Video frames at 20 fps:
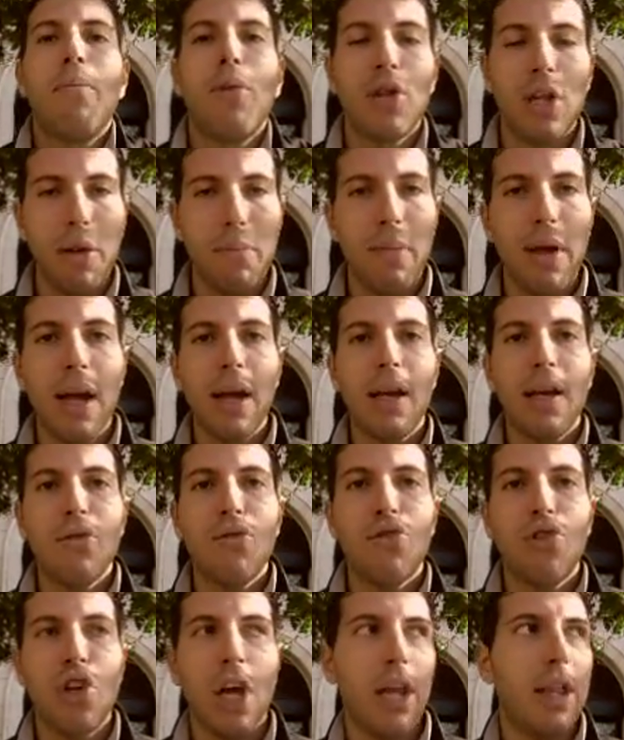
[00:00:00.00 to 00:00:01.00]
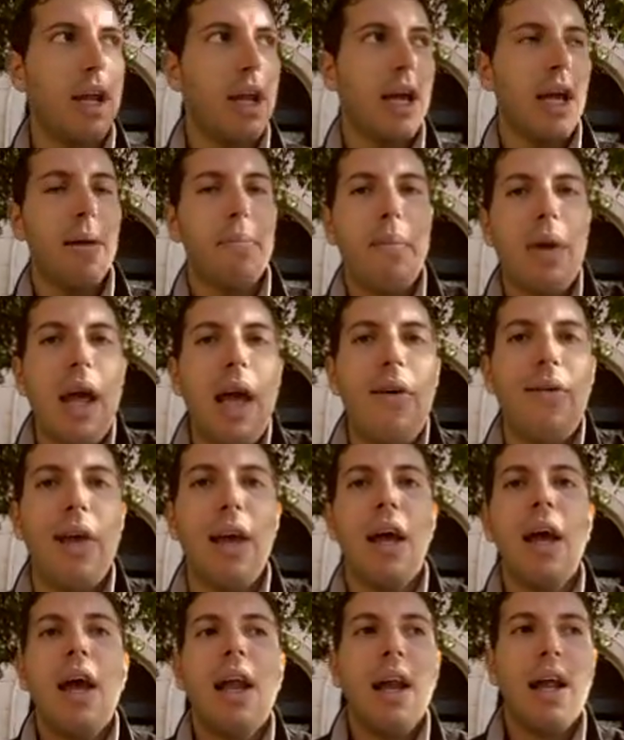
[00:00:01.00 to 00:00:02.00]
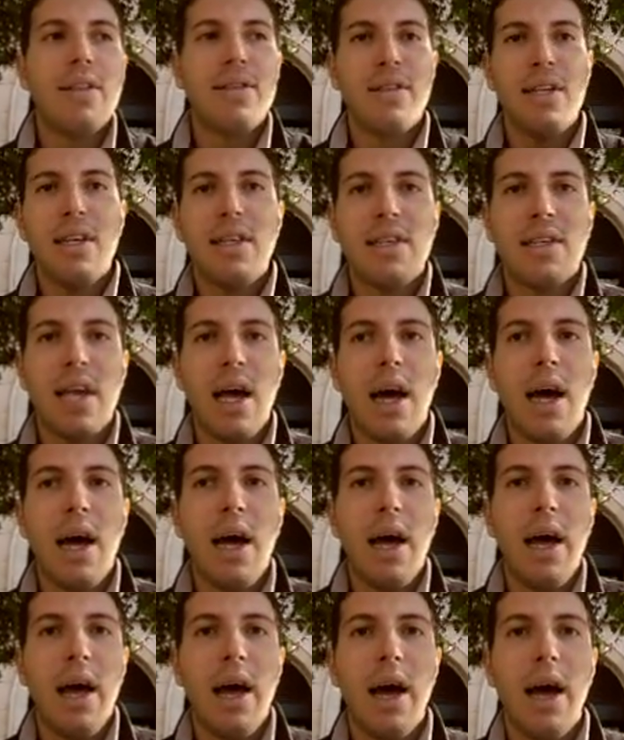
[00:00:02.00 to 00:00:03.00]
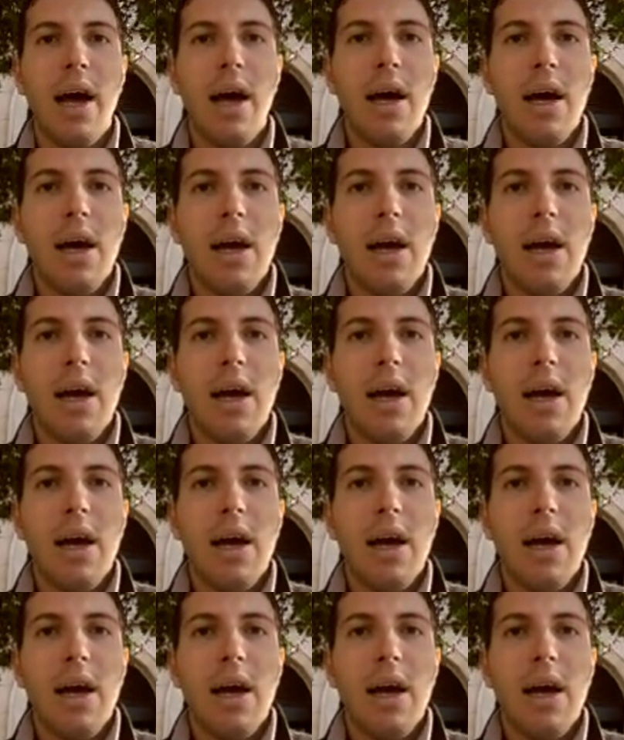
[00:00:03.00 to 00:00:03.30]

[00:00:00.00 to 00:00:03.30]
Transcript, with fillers: potrebbe anche succedere che a breve la stessa, eh,